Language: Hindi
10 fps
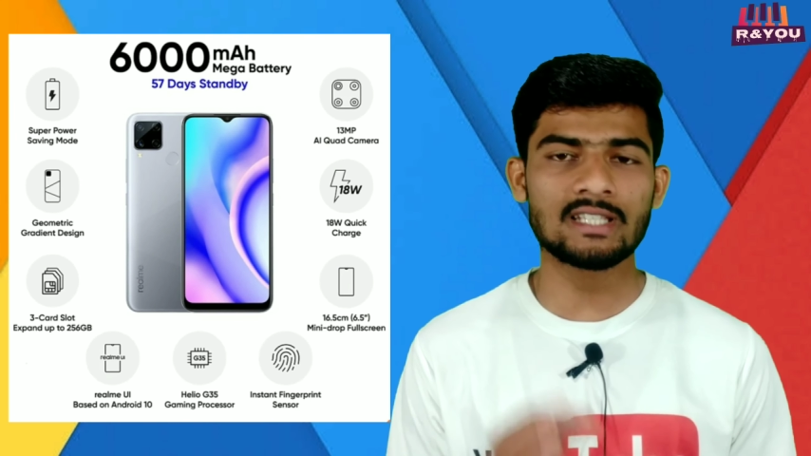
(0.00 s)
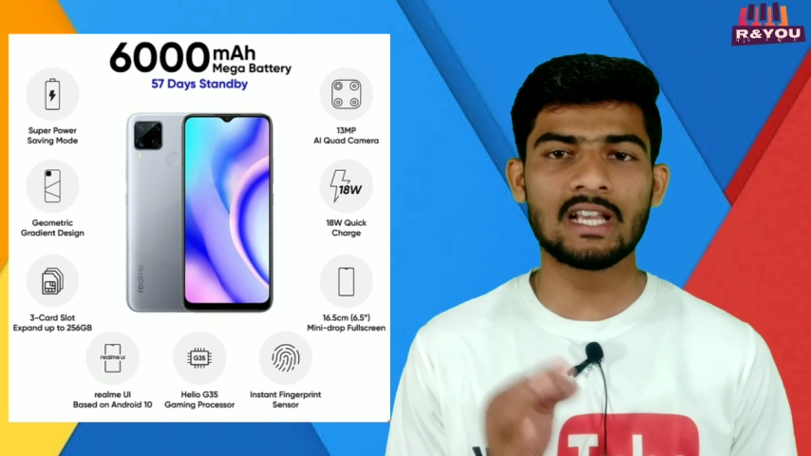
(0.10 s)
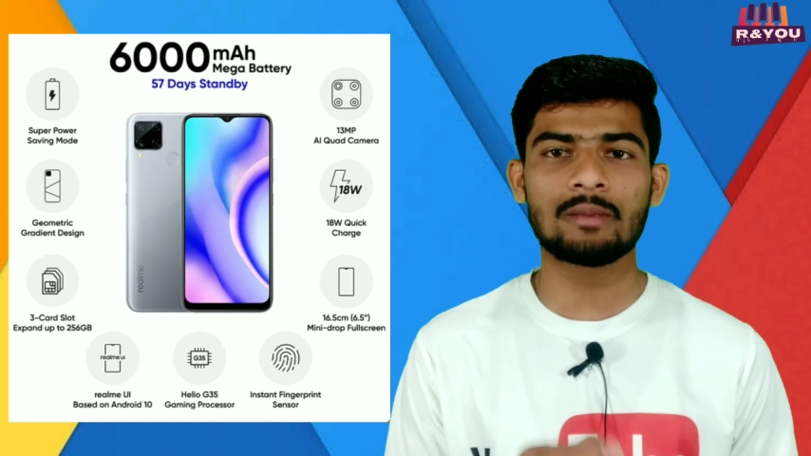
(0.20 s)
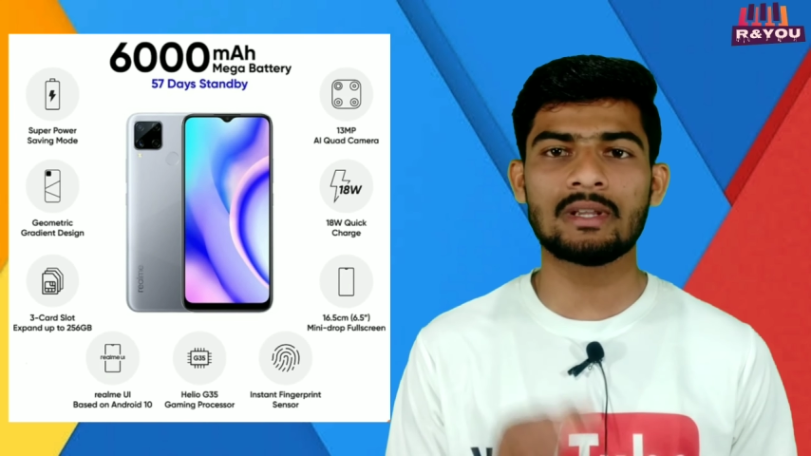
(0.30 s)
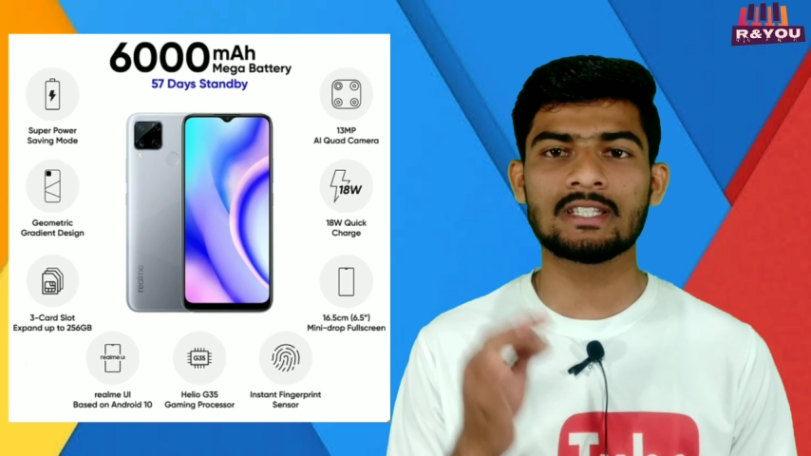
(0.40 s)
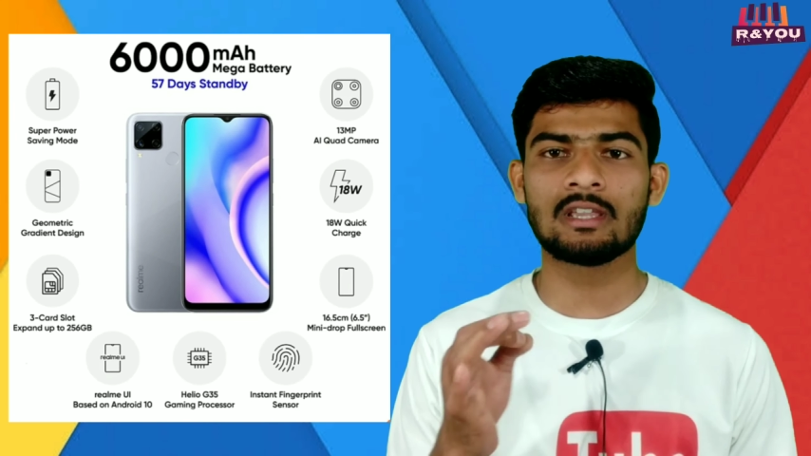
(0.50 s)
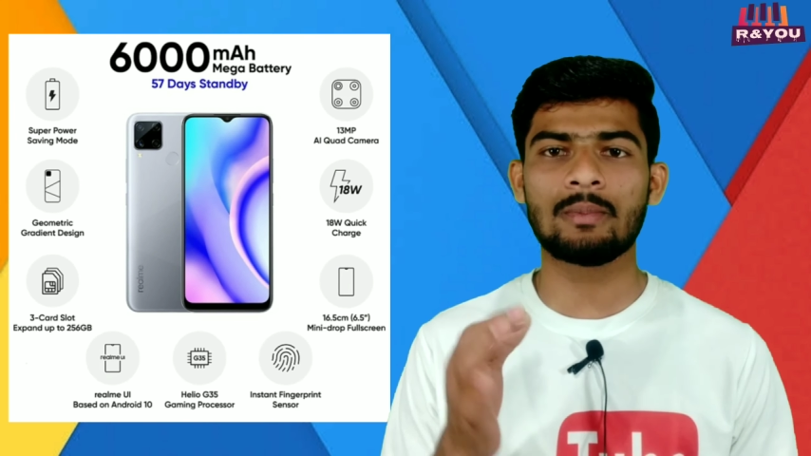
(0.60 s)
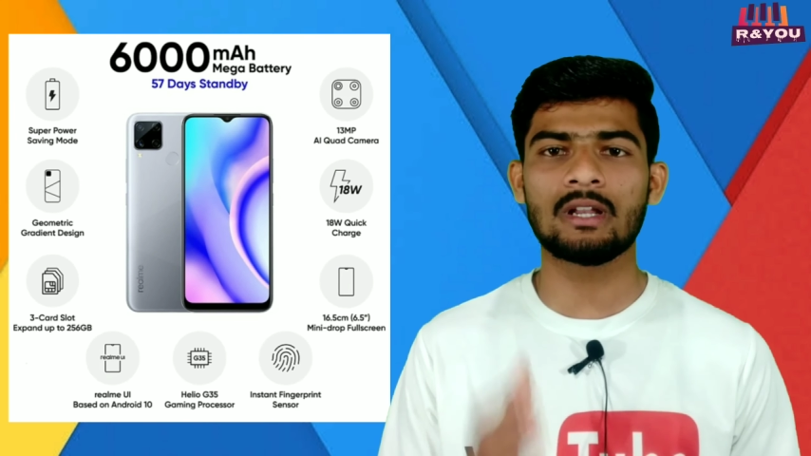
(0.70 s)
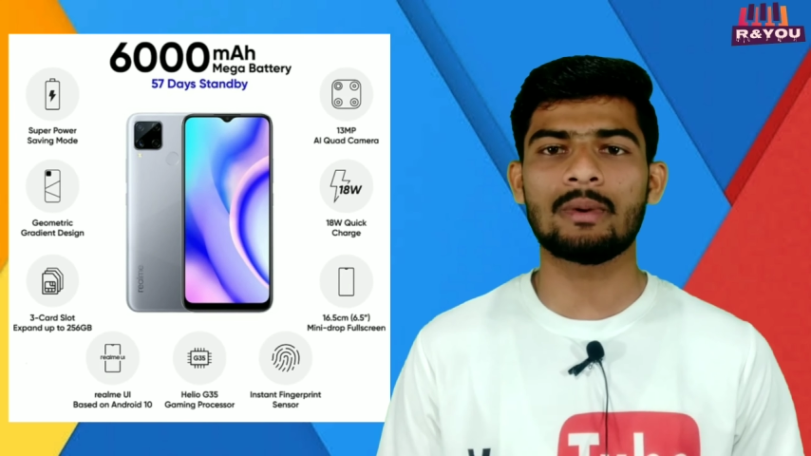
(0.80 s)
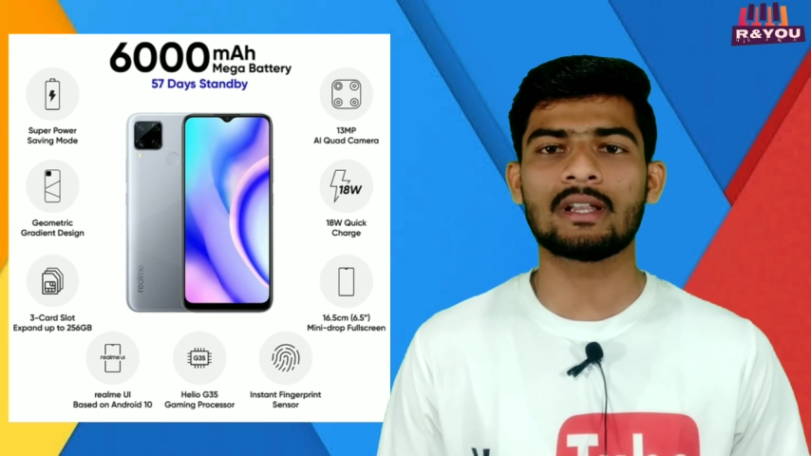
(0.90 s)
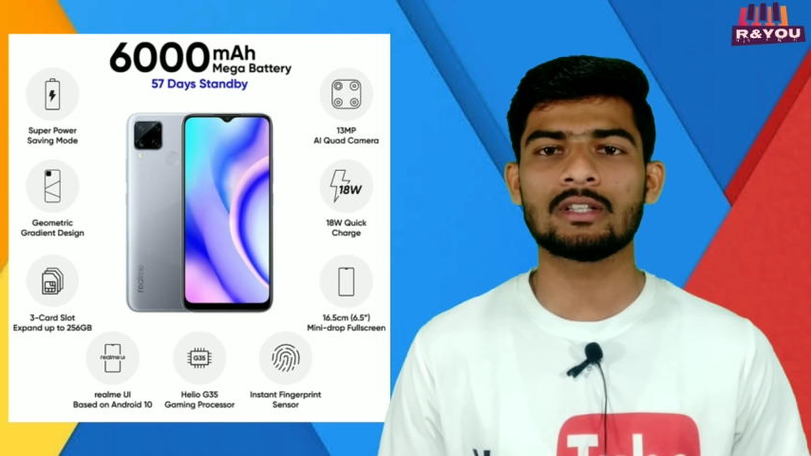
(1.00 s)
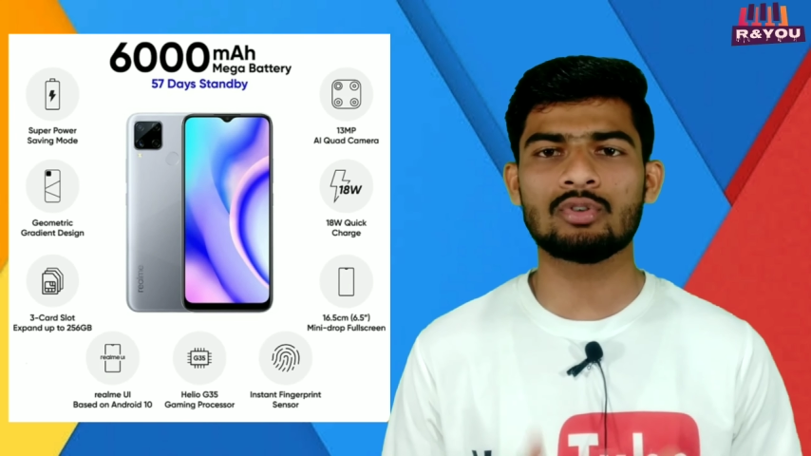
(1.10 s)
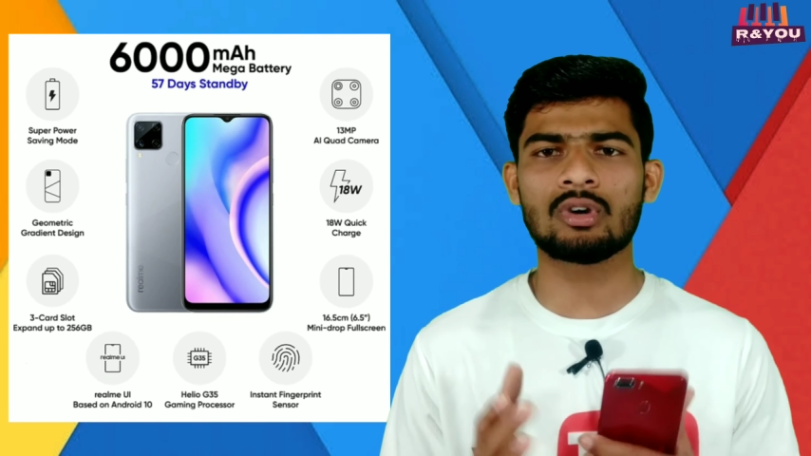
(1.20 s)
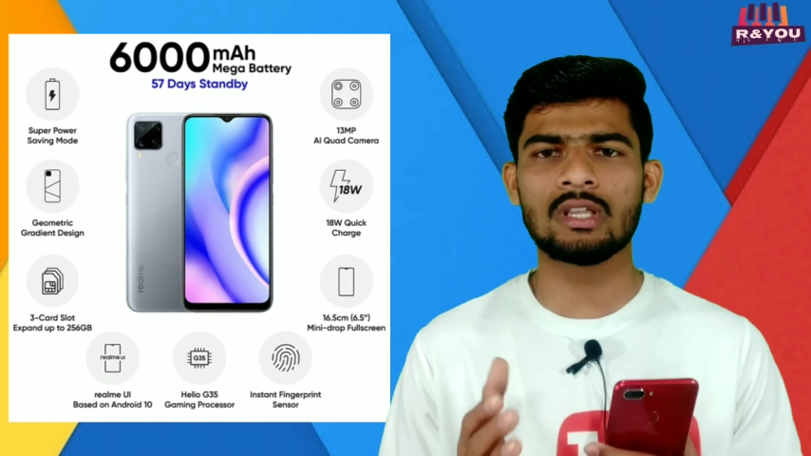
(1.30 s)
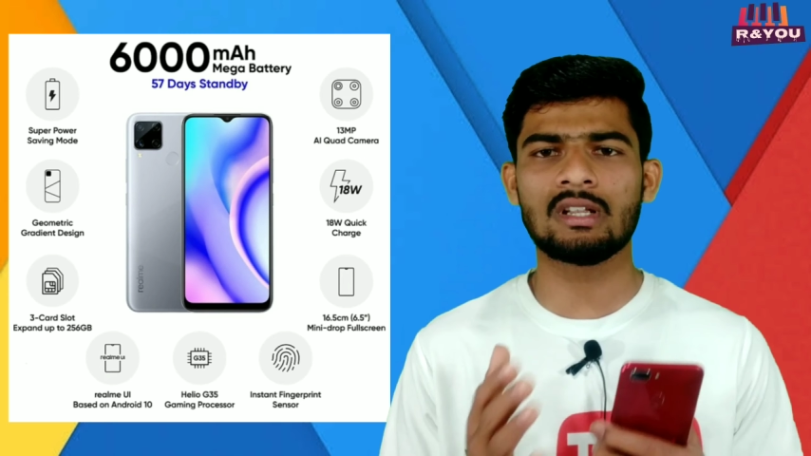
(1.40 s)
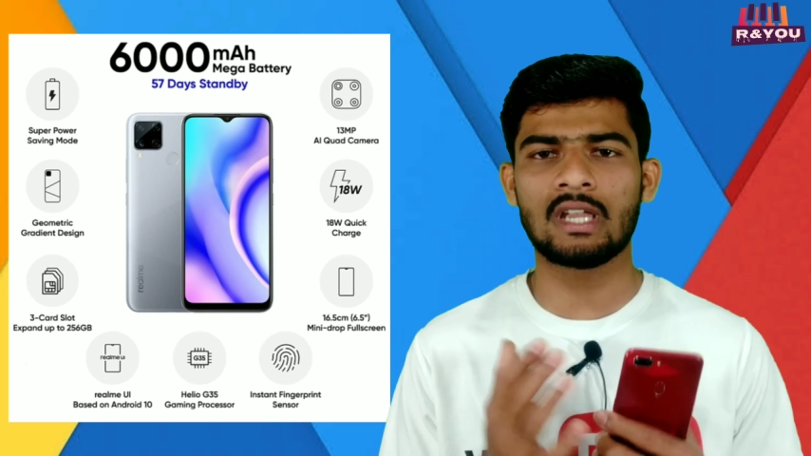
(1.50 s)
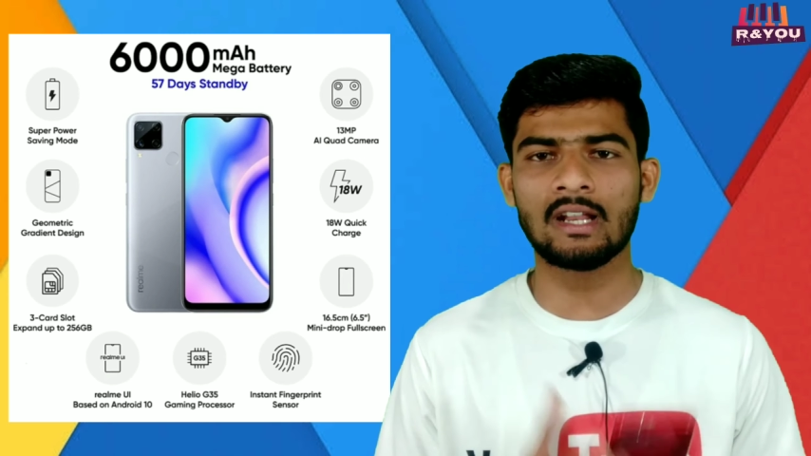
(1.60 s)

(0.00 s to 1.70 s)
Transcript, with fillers: हजार की बड़ी बैटरी जो की